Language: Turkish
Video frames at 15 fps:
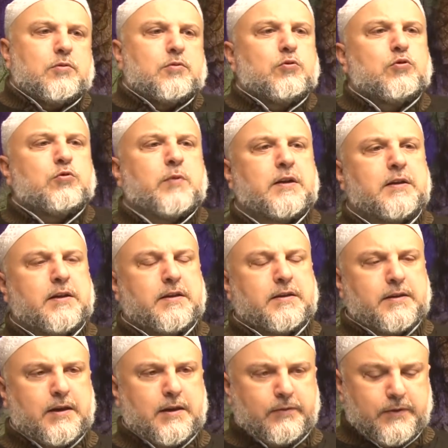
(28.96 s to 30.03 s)
uzmanları
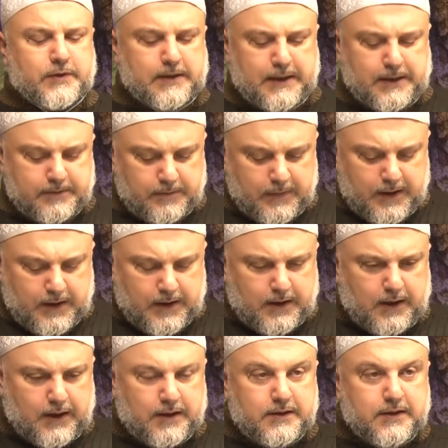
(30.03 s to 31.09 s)
tarafından
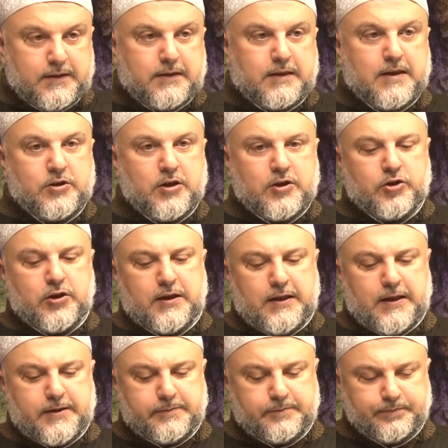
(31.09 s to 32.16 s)
anlatılacak
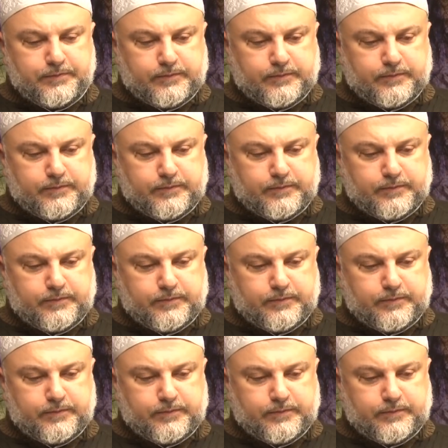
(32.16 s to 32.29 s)
şeyler